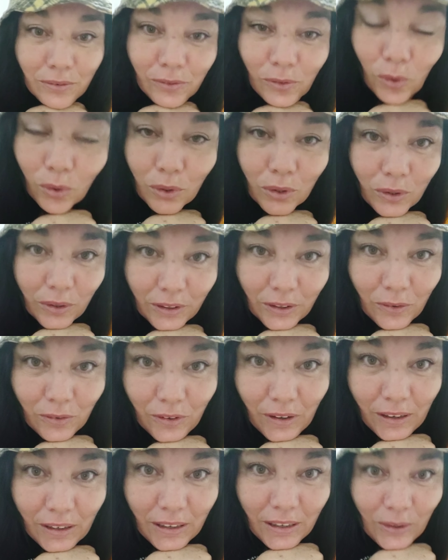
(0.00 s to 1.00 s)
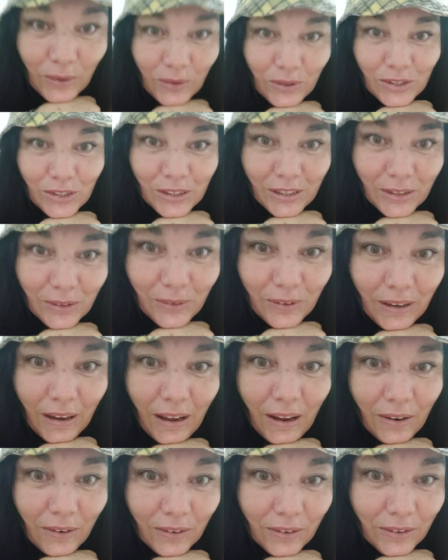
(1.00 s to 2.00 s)
um outro que eu falei hoje dentro do
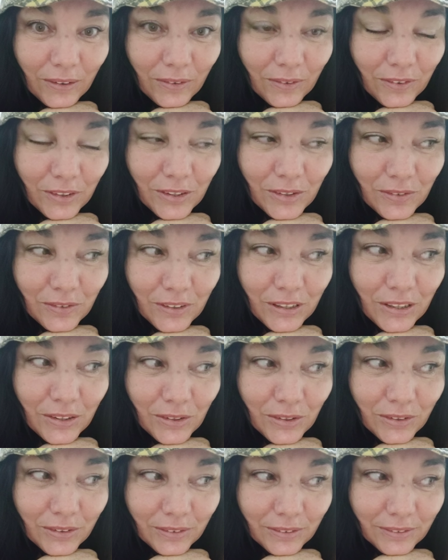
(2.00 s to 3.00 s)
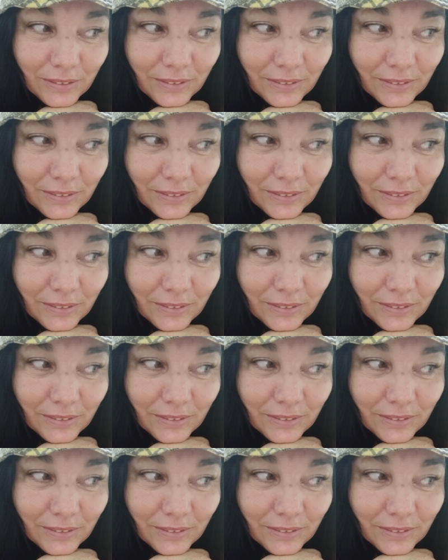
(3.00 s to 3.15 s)
carro quando eu fiz o vídeo.